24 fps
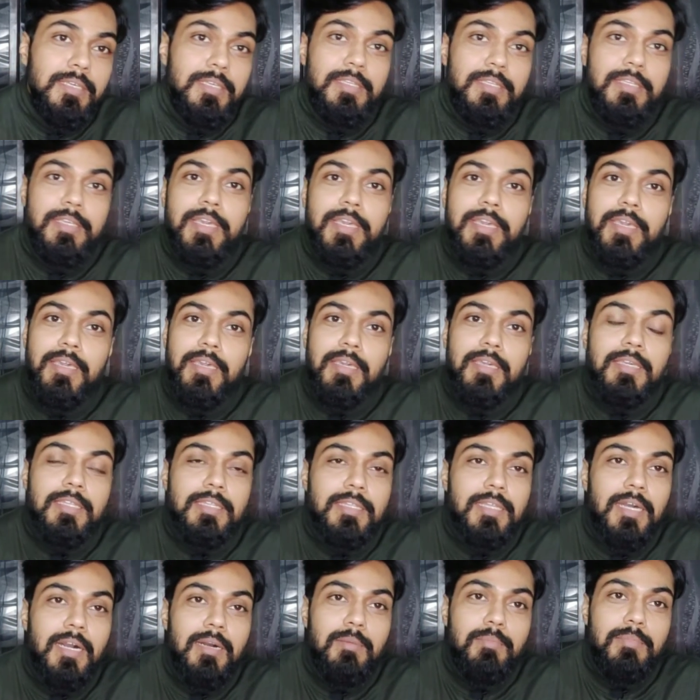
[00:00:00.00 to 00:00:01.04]
ये
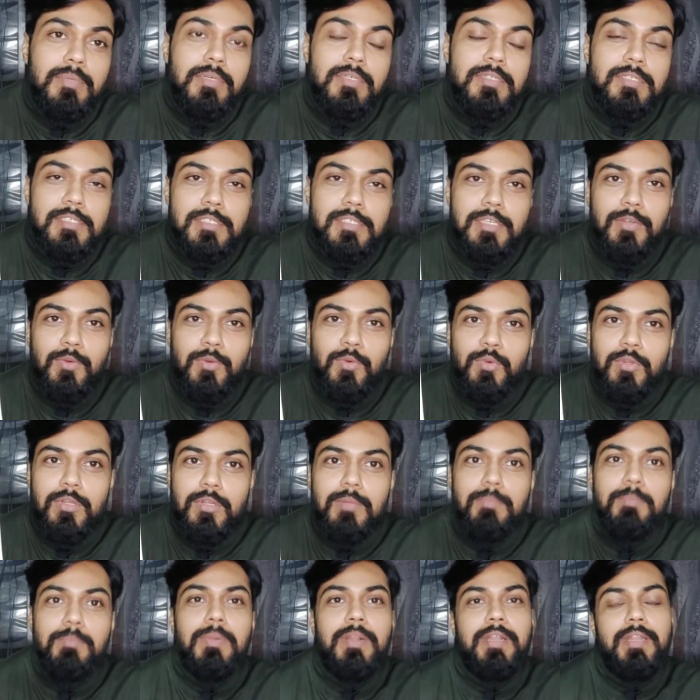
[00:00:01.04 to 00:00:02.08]
किताब ज़रूर
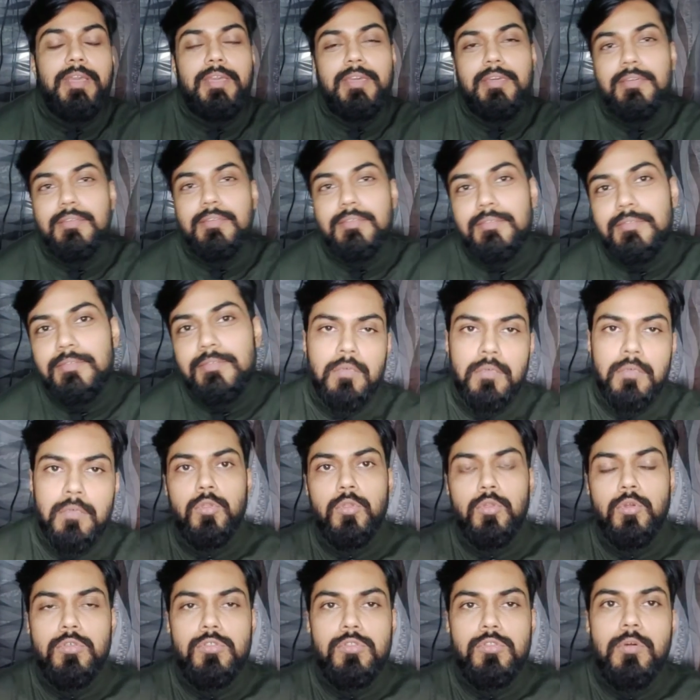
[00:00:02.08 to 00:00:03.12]
पढ़ें
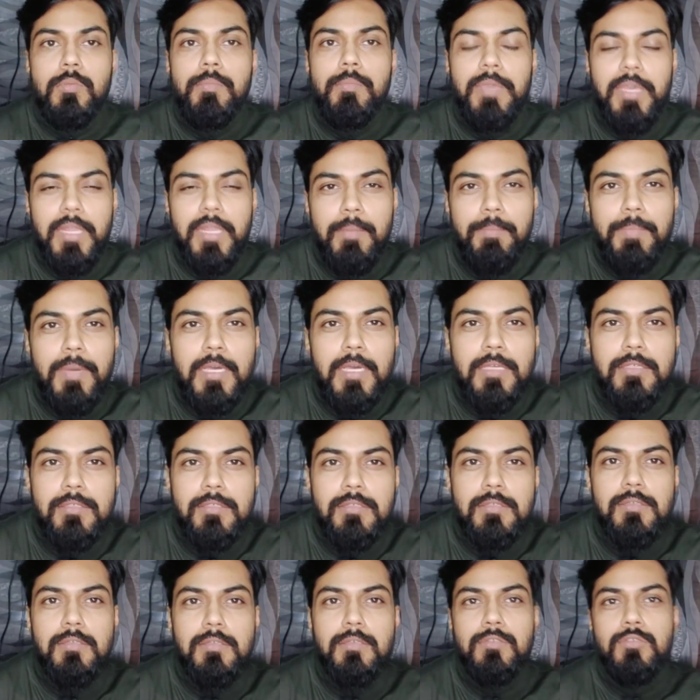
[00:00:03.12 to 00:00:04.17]
तो दोस्तों मेरे
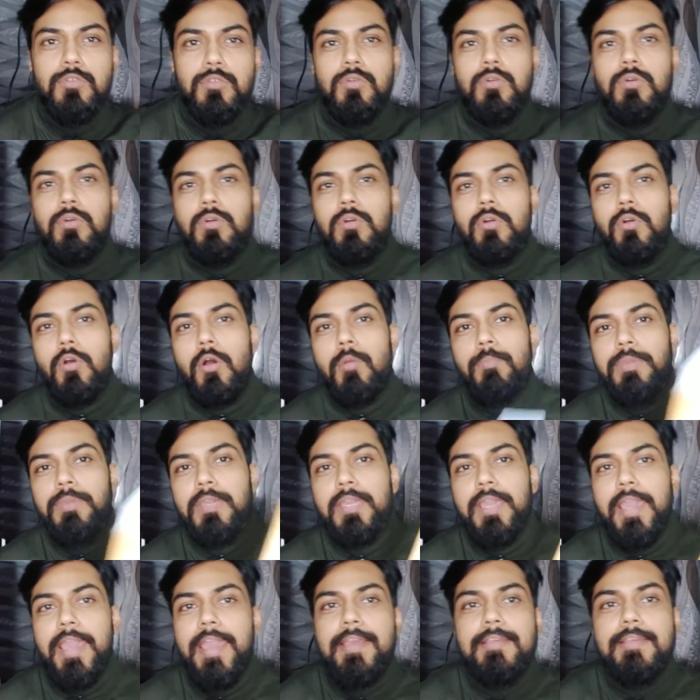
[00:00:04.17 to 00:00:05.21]
पास जो कॉपी
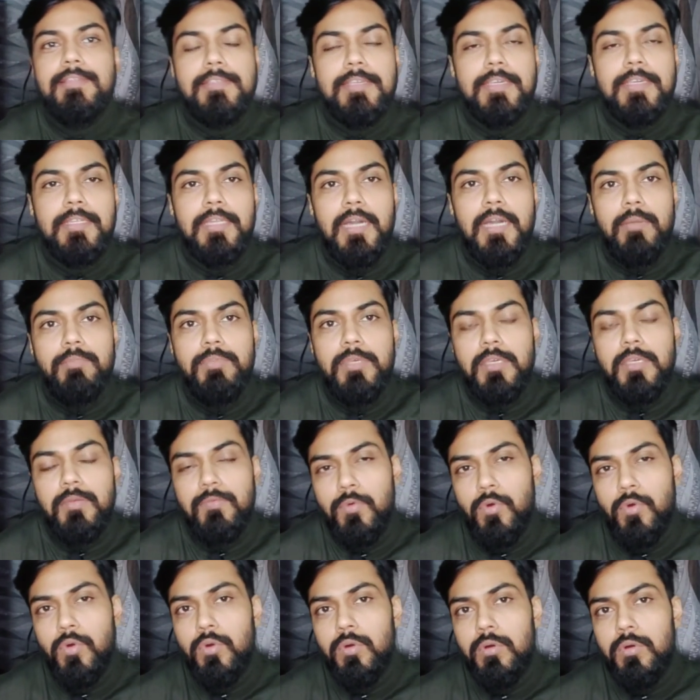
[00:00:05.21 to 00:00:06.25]
है इस किताब की
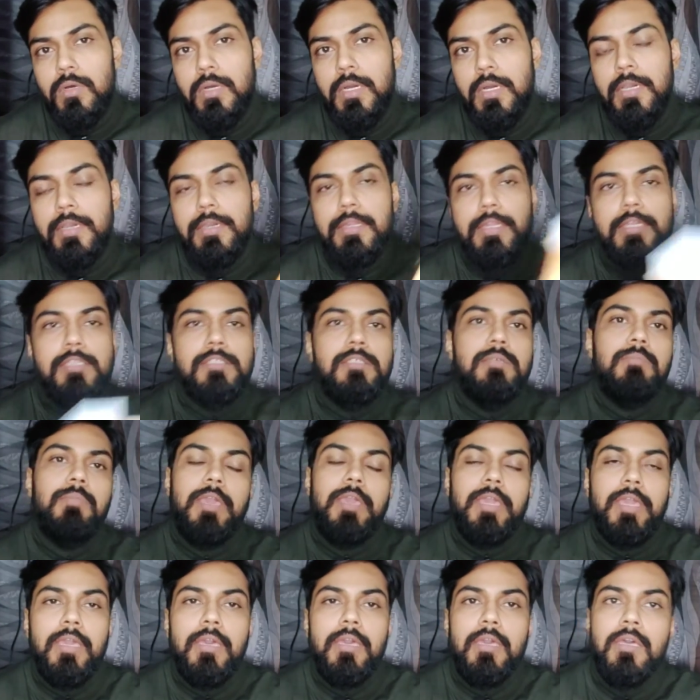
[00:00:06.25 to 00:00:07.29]
वो अंग्रेज़ी
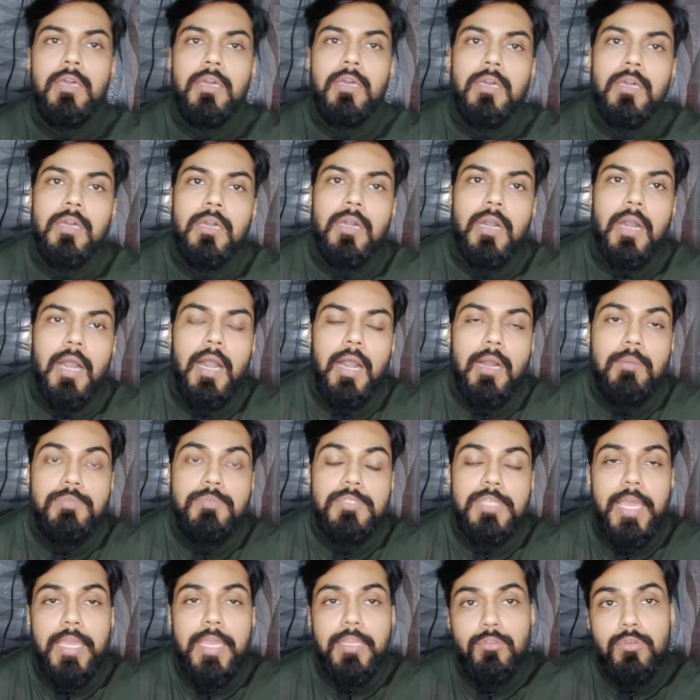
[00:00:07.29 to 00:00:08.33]
में है आप
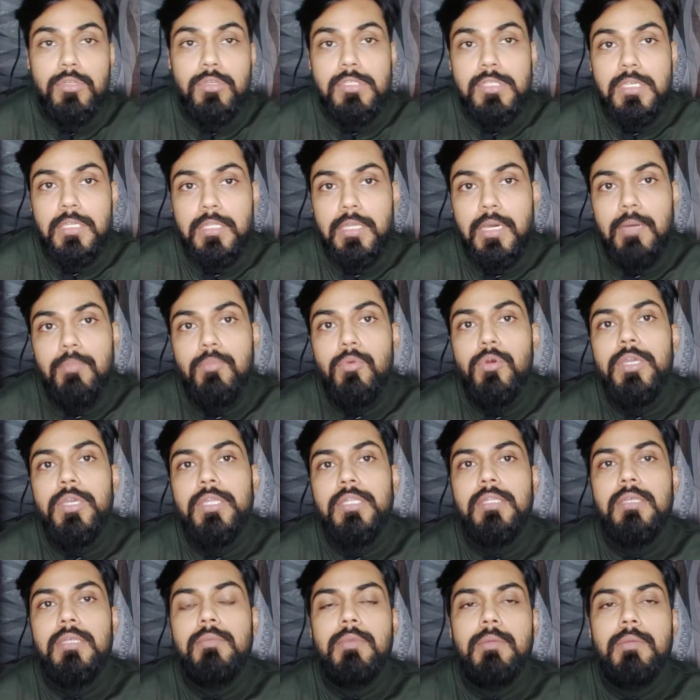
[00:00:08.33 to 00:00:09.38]
चाहे तो इस किताब को
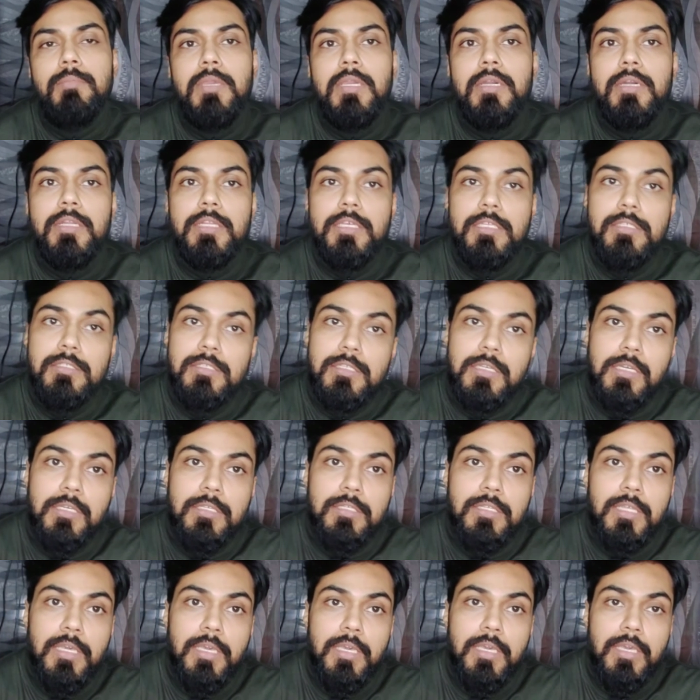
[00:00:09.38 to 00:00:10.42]
हिंदी में भी ख़रीद
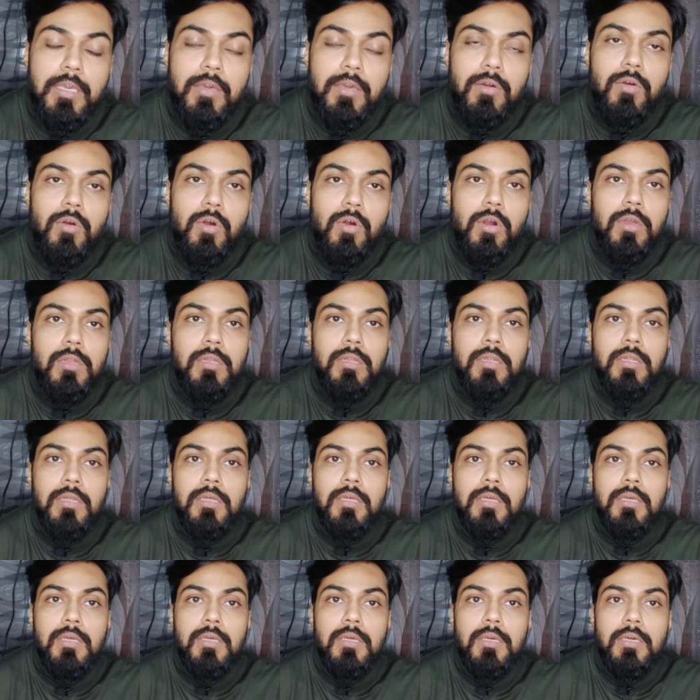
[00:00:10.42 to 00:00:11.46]
सकते हैं और
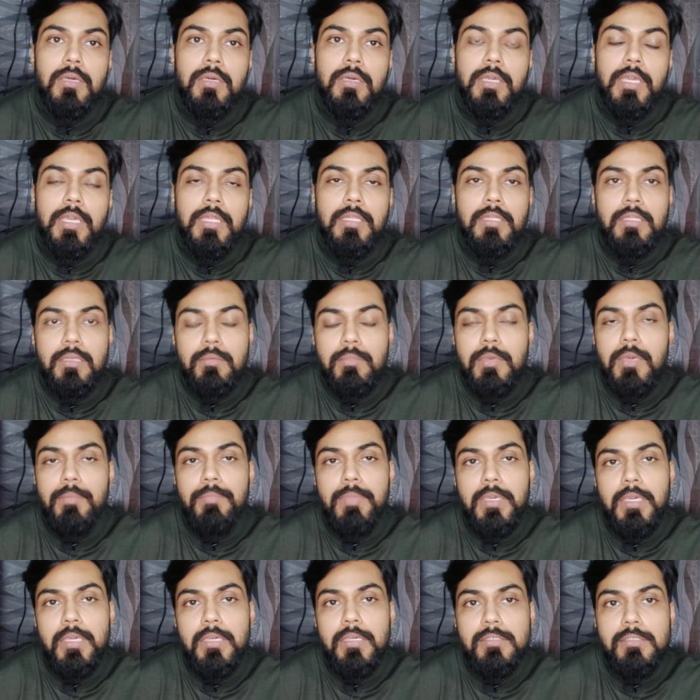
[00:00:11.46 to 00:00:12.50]
हिंदी में
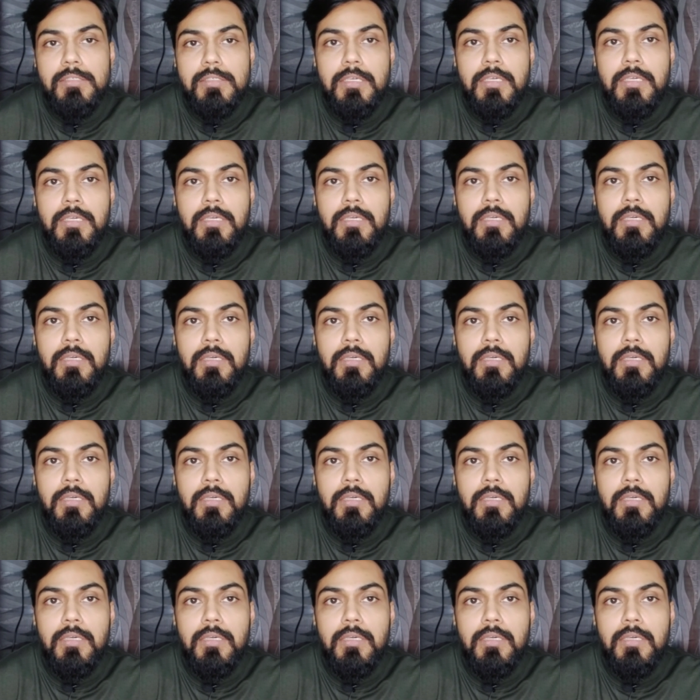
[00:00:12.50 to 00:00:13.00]
भी इसकी